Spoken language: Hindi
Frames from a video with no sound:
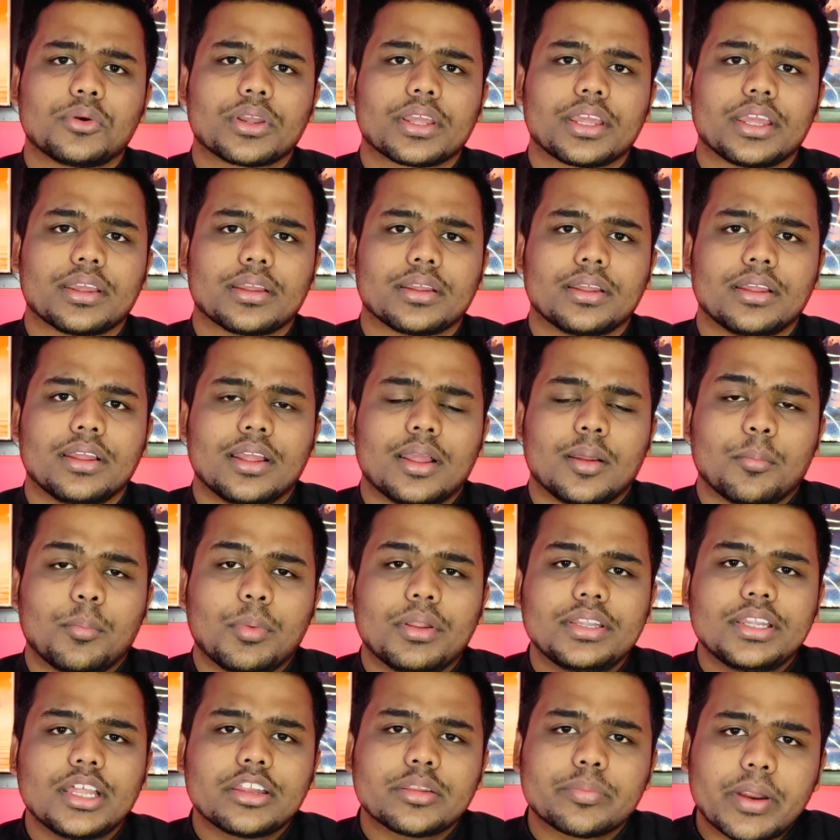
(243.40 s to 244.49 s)
दोगे
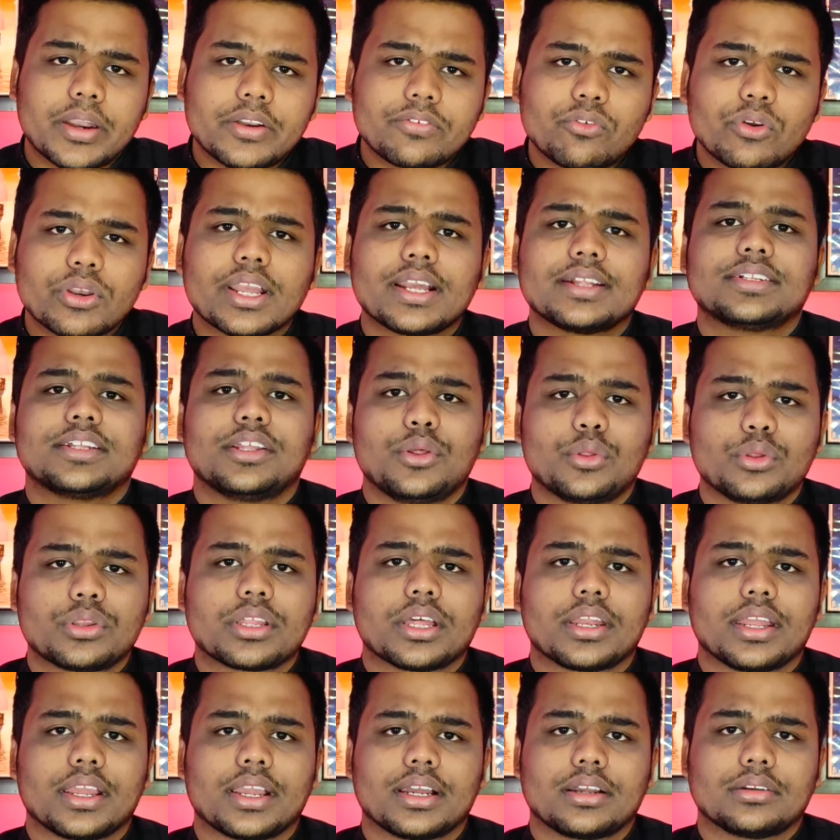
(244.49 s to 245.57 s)
बंदा स्मार्टफोन कैसे यूज
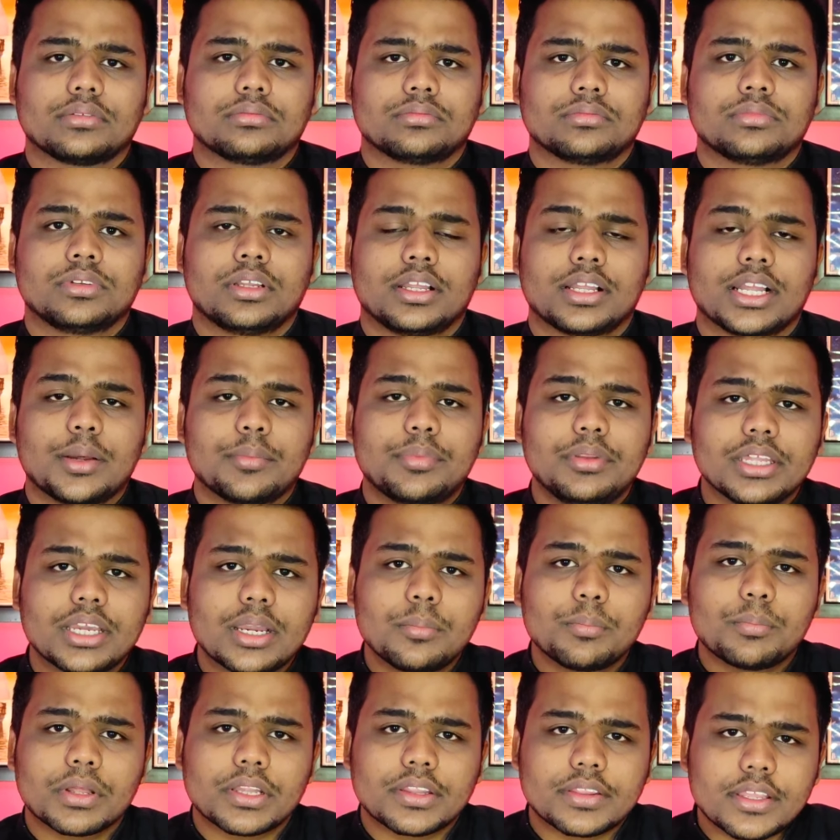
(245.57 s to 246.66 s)
करेगा कम से
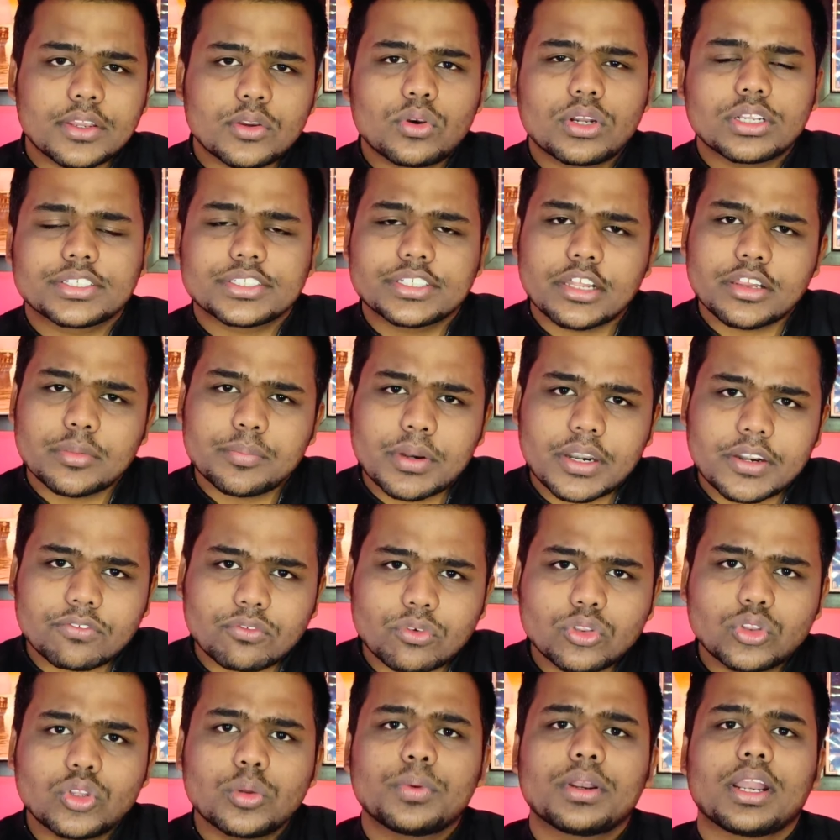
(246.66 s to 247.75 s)
कम बंदे को अच्छा
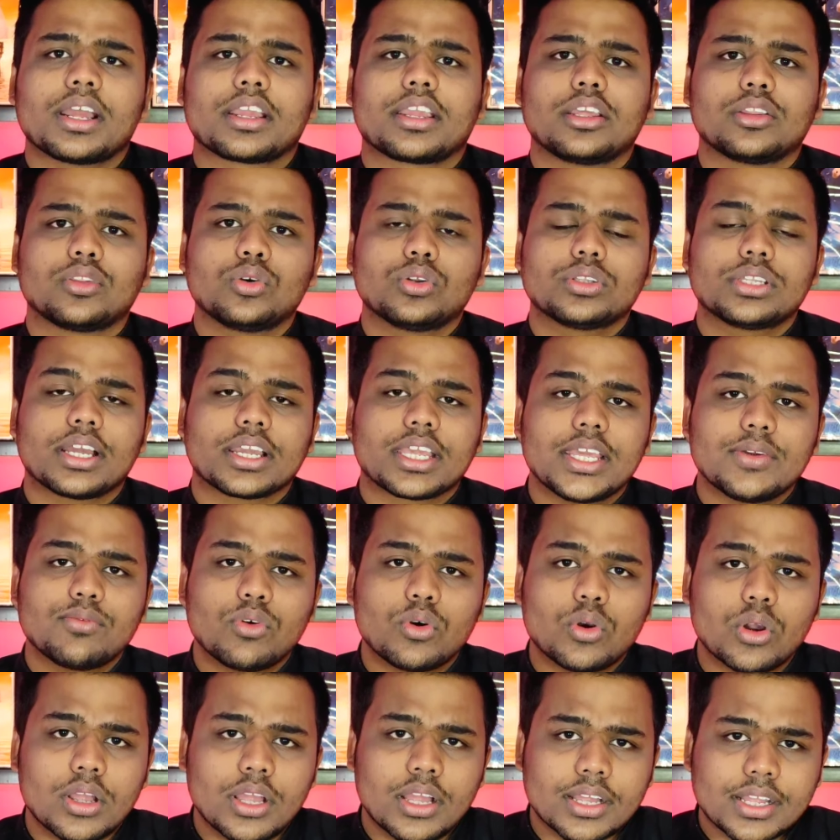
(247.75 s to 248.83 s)
स्मार्टफोन तो बना के दो ताकि वो
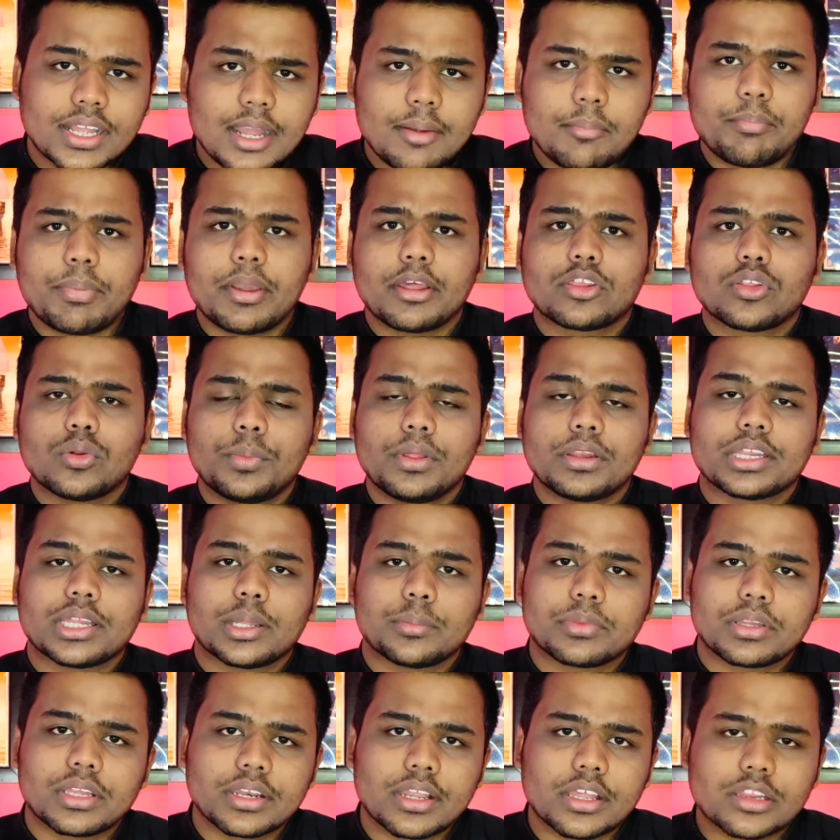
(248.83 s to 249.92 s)
कम पैसों में
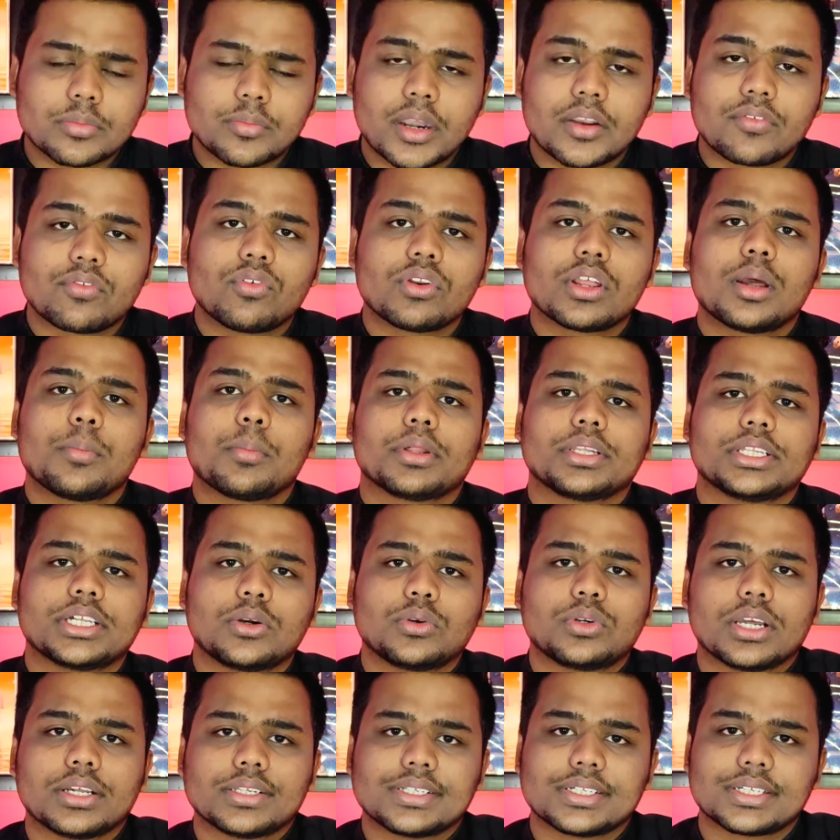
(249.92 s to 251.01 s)
सैमसंग के स्मार्टफोन का मजा
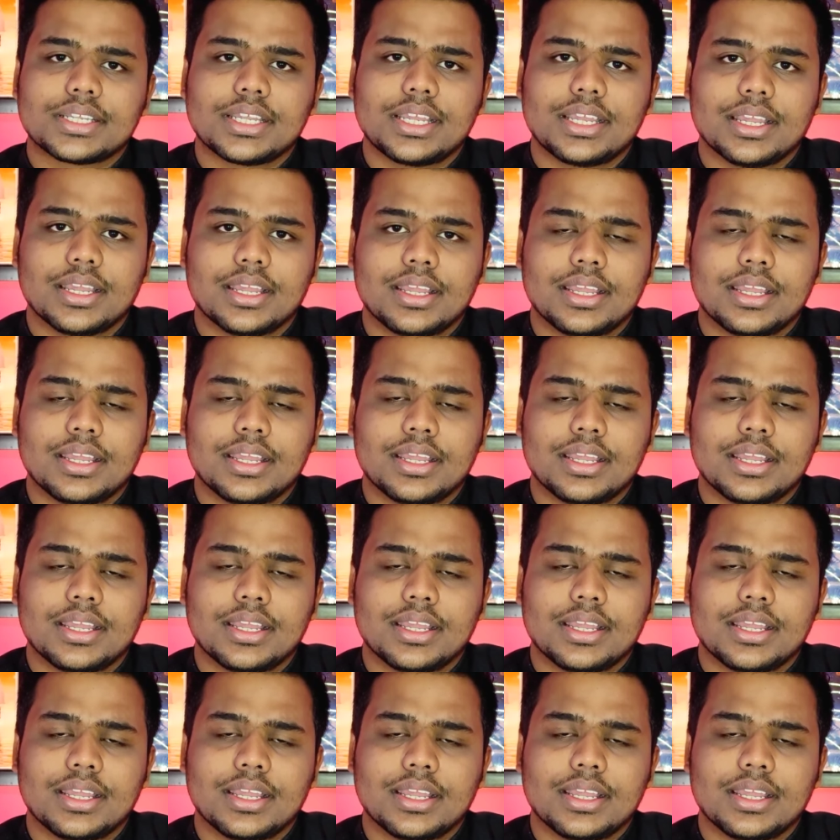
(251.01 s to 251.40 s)
उठा सके